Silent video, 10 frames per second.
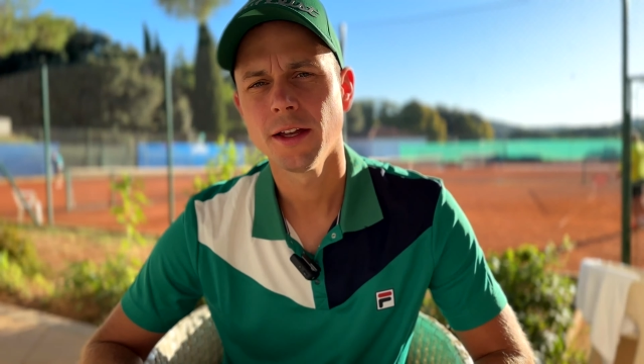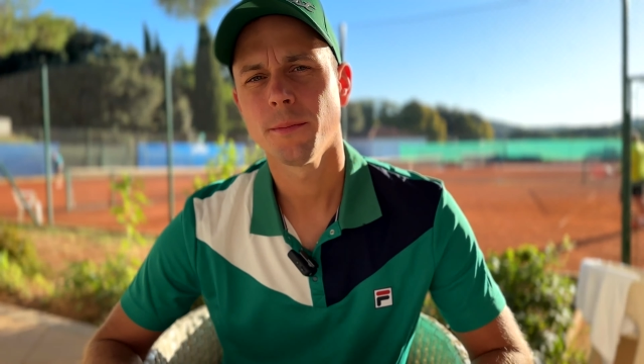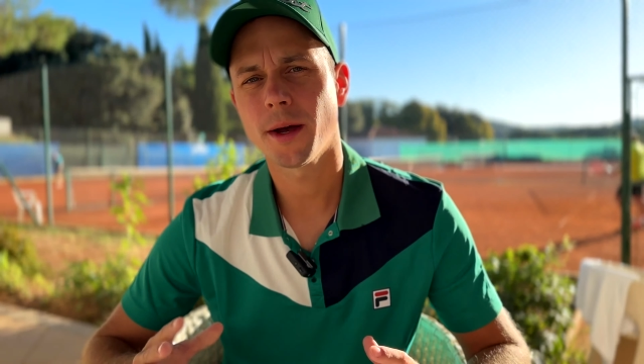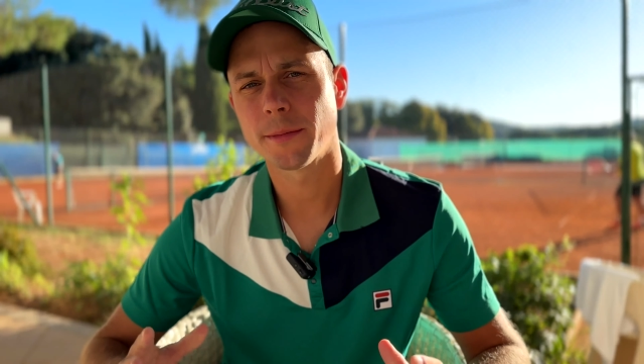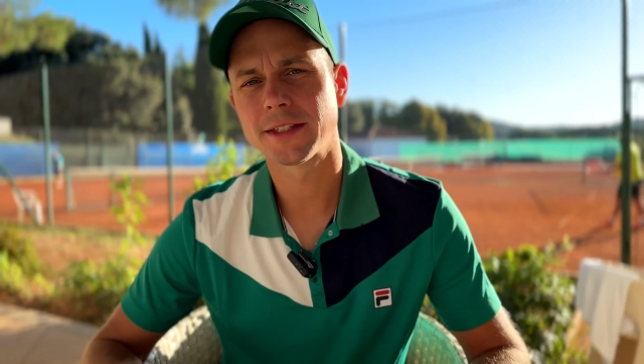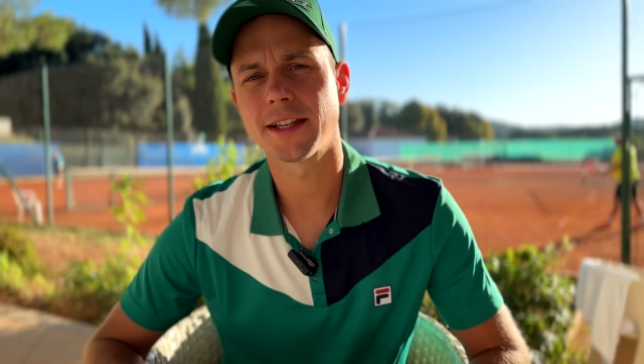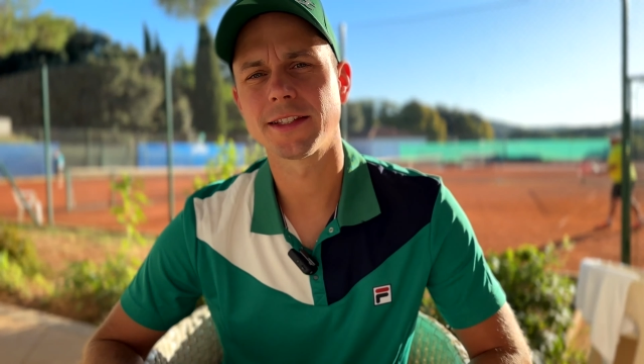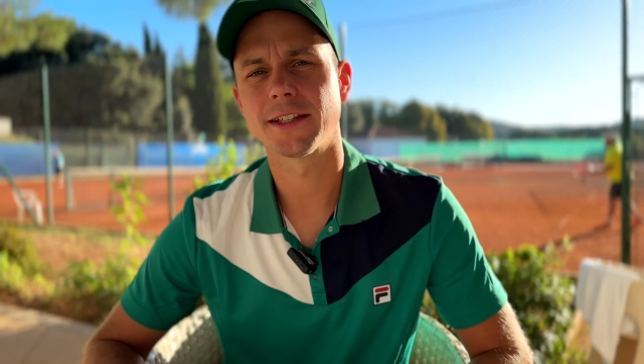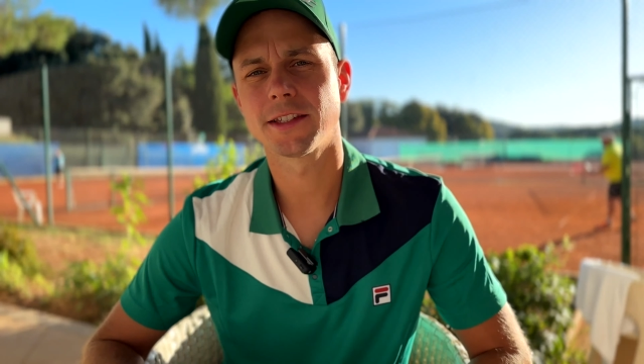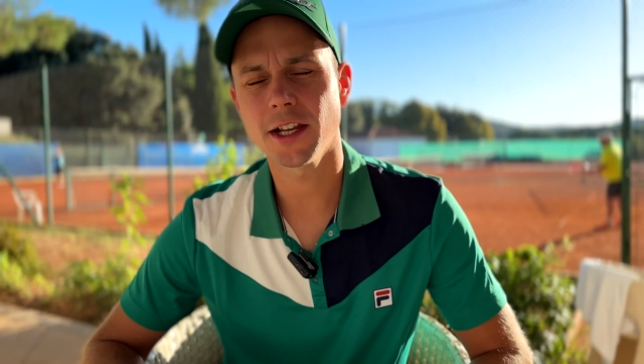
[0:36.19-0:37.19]
mamy
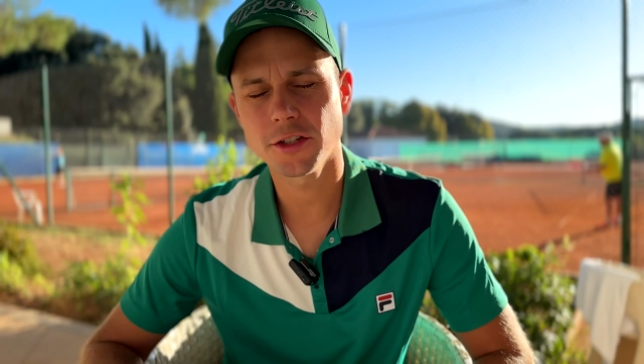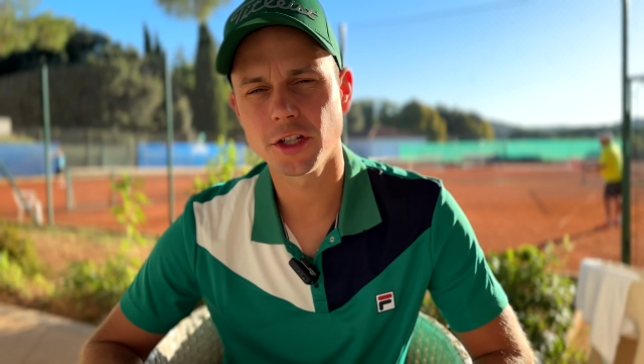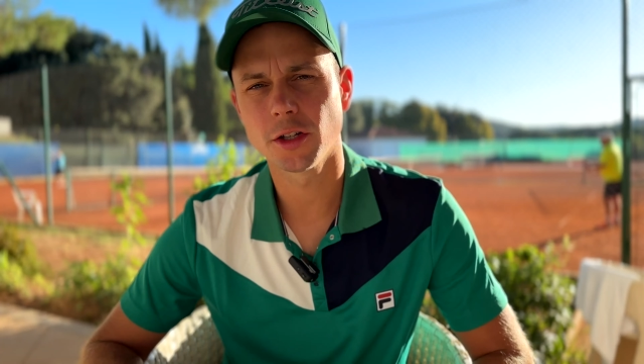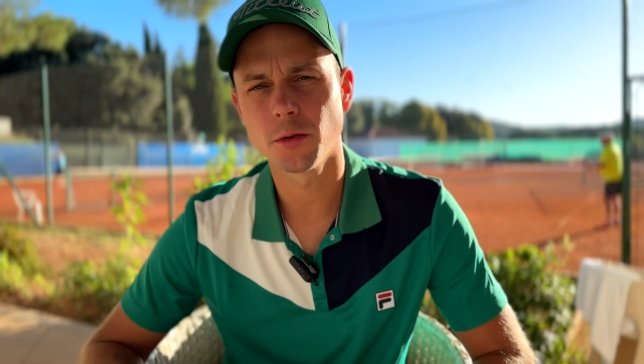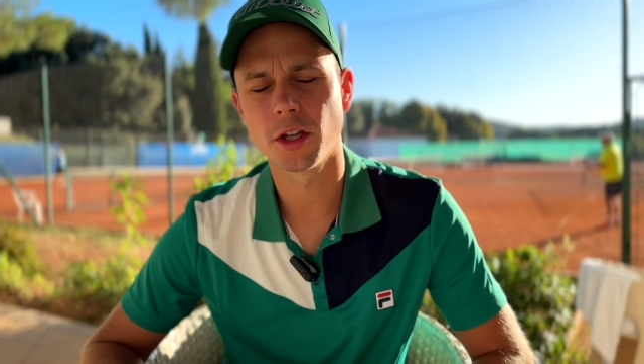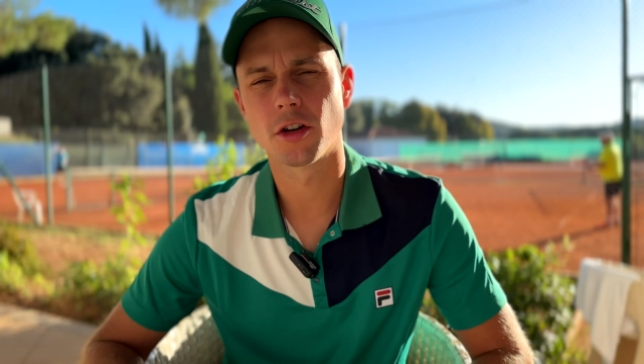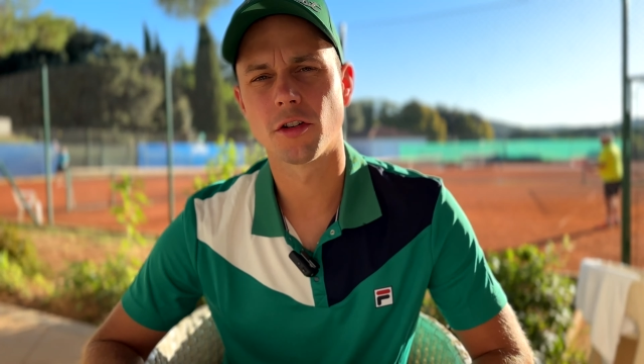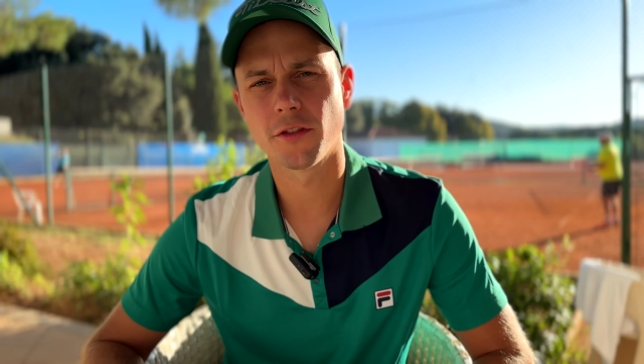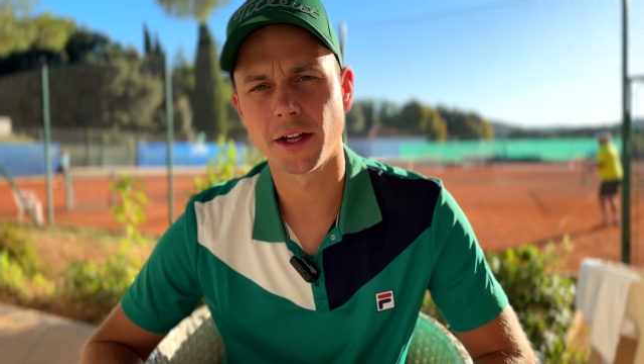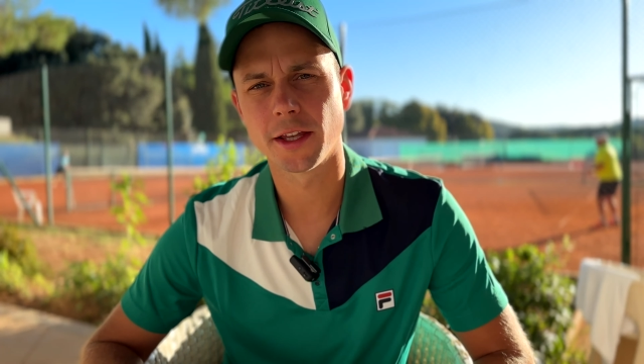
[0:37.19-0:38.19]
sesję stretchingu i
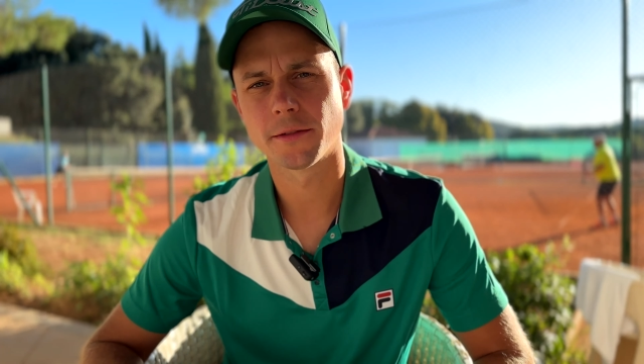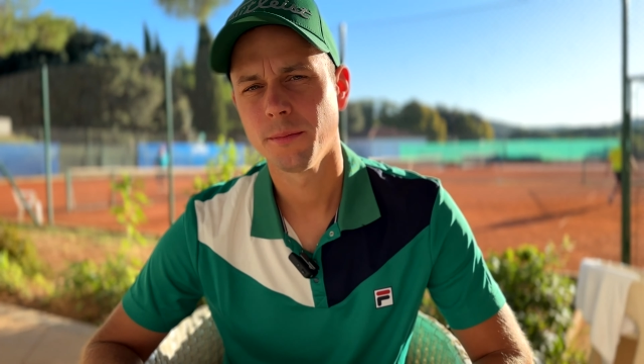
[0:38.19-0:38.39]
rolowania.